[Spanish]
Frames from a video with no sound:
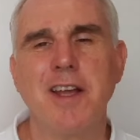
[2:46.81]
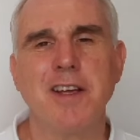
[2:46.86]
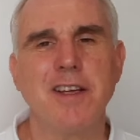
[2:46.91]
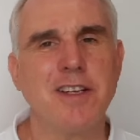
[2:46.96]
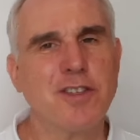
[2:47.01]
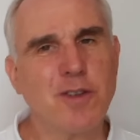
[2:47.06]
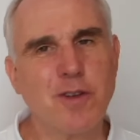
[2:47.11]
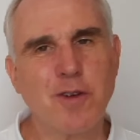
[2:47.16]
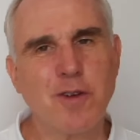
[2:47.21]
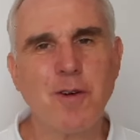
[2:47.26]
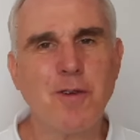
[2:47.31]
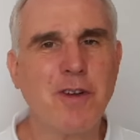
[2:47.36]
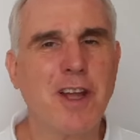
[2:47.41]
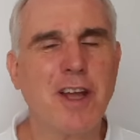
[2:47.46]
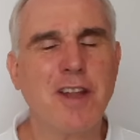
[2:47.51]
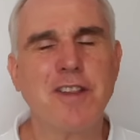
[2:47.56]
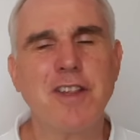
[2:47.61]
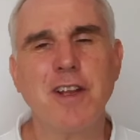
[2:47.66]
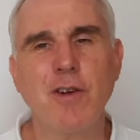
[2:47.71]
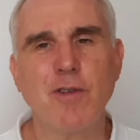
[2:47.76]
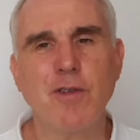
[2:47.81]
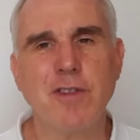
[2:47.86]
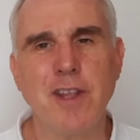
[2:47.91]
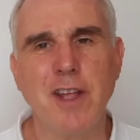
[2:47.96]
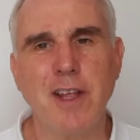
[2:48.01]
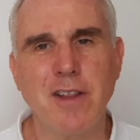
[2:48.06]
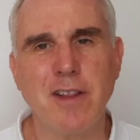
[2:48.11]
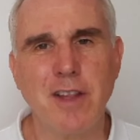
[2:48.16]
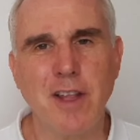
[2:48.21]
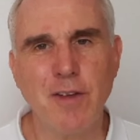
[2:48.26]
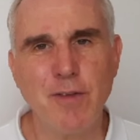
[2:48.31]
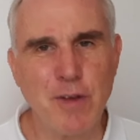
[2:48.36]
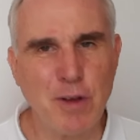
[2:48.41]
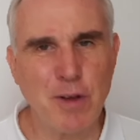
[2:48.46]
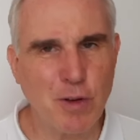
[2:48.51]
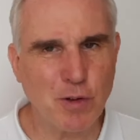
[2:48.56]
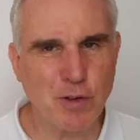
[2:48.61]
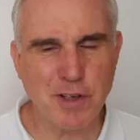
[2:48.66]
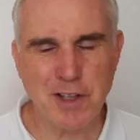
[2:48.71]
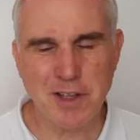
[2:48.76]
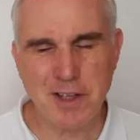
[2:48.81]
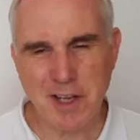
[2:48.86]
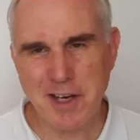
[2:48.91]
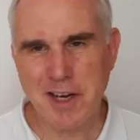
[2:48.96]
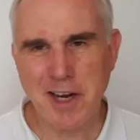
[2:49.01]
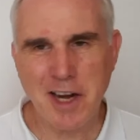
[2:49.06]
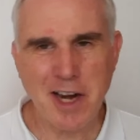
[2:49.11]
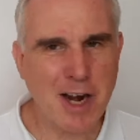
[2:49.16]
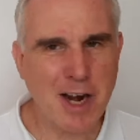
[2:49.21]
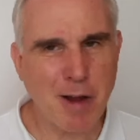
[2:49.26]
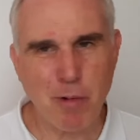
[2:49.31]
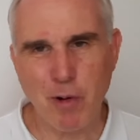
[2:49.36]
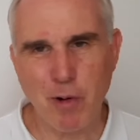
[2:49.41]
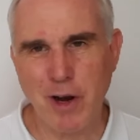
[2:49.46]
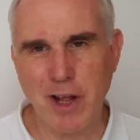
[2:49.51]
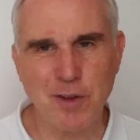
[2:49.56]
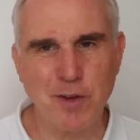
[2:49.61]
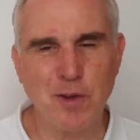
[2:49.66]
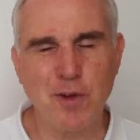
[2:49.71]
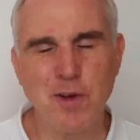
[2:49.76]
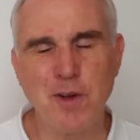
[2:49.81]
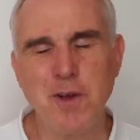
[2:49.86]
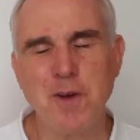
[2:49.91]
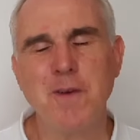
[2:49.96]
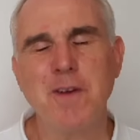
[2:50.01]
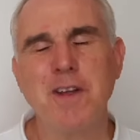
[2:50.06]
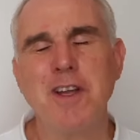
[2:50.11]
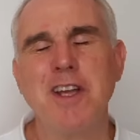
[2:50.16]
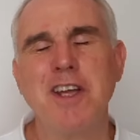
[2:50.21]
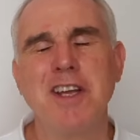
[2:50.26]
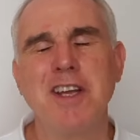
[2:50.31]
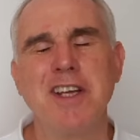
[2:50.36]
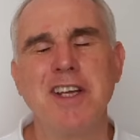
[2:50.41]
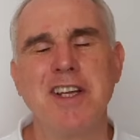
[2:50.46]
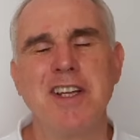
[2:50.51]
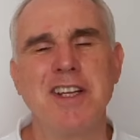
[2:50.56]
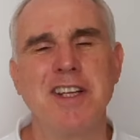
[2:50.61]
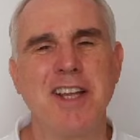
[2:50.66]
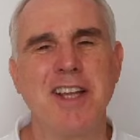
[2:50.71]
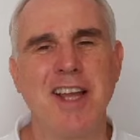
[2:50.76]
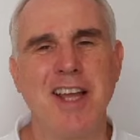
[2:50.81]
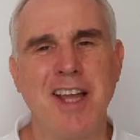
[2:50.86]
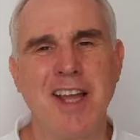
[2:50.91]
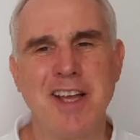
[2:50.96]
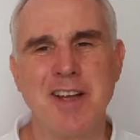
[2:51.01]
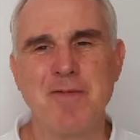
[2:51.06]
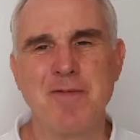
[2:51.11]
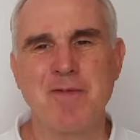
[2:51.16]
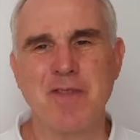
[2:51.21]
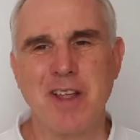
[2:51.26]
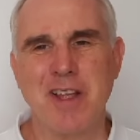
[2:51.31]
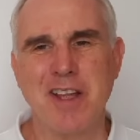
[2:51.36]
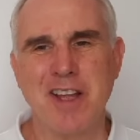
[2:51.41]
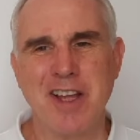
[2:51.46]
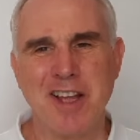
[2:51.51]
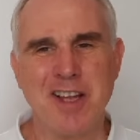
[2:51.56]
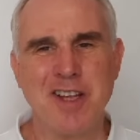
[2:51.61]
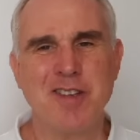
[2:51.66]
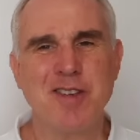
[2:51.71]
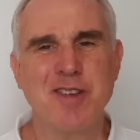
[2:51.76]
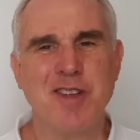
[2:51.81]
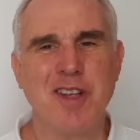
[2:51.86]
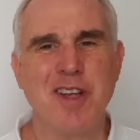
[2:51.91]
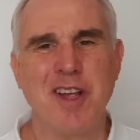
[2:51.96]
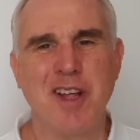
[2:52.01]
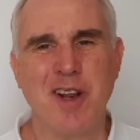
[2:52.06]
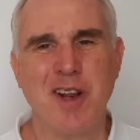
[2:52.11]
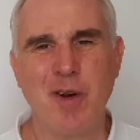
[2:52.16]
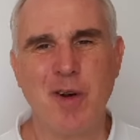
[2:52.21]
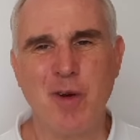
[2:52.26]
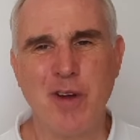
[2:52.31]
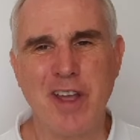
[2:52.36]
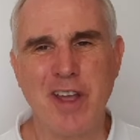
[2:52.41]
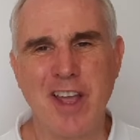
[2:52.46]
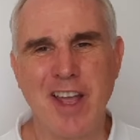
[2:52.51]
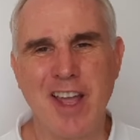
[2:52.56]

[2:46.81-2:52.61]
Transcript: Esto es lo que hacen los científicos, entran en el laboratorio, que es lo que